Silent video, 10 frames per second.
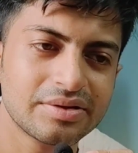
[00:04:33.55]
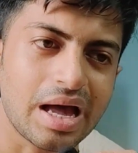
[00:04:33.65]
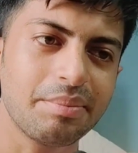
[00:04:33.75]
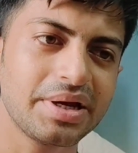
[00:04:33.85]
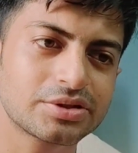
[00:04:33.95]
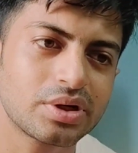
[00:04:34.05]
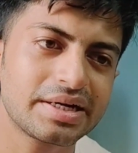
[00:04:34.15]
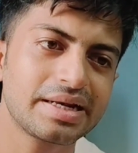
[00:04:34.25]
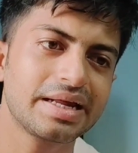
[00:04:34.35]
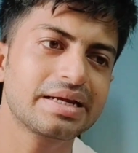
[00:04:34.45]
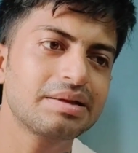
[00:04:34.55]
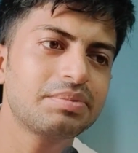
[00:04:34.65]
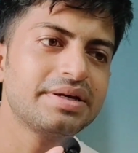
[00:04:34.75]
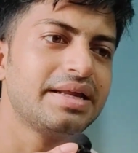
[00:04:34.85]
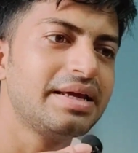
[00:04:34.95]
তো আমি আসলে এটা
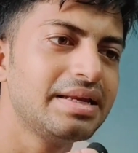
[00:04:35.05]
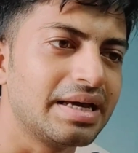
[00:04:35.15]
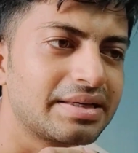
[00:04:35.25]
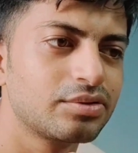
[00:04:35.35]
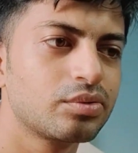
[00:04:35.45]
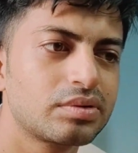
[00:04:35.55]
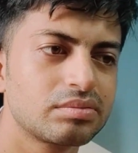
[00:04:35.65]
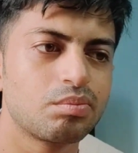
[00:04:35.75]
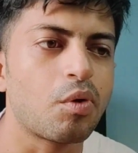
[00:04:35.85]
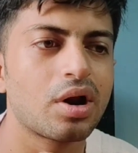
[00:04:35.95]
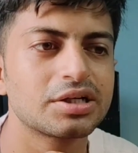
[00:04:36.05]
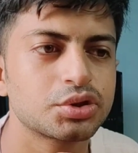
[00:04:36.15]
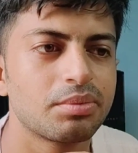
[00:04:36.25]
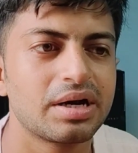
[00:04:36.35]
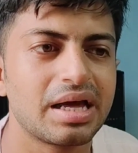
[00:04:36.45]
নেগেটিভলি নেই নাই কিন্তু বলার
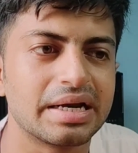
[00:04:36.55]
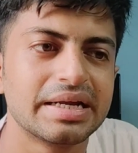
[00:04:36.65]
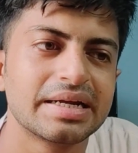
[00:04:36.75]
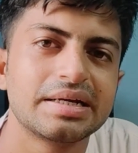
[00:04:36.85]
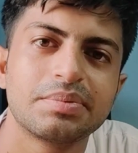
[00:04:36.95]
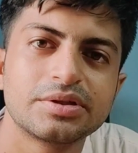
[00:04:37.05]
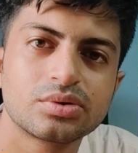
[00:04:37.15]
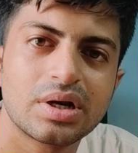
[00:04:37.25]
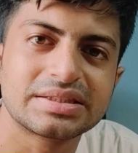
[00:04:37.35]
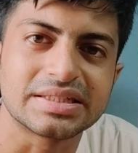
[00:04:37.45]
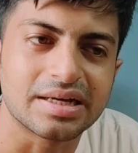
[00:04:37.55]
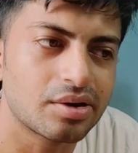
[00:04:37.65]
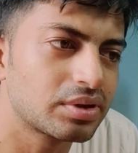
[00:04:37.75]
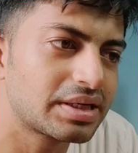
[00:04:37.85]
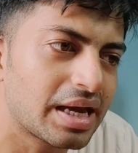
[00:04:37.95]
সময় না নেগেটিভলি চলে আসে
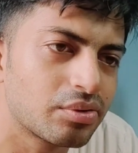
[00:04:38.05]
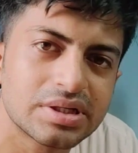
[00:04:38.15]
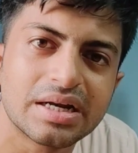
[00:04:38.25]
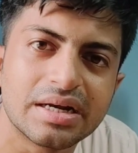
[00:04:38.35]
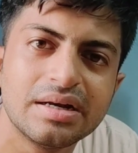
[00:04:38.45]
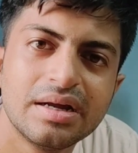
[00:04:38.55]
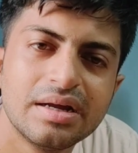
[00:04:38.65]
কারণ কেন জানেন